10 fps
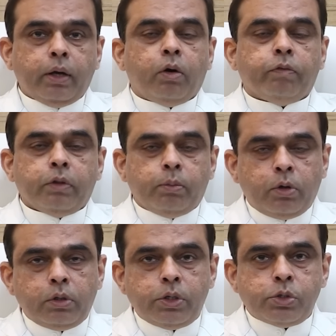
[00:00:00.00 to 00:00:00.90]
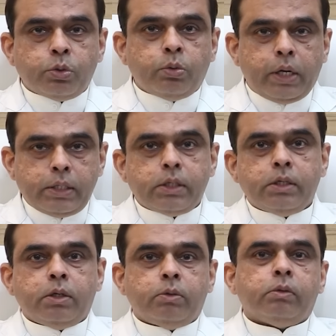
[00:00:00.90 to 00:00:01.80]
एक ऑफ्थलमोलॉजिस्ट हूँ आई
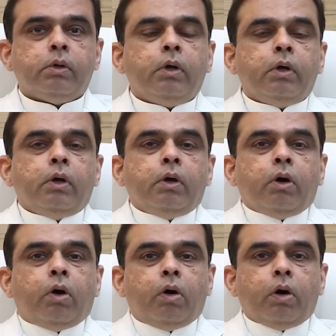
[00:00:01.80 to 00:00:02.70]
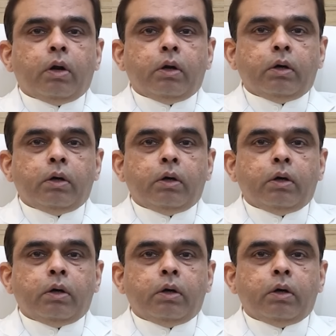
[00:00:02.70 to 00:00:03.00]
सर्जन हूँ और